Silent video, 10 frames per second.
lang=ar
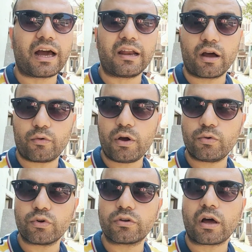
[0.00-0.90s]
على
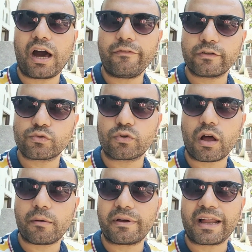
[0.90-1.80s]
اقواله انه حفظه
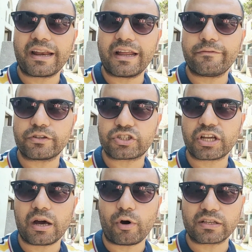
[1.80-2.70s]
رغما عن انف
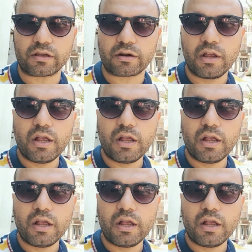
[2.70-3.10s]
الشيخ ابو عصر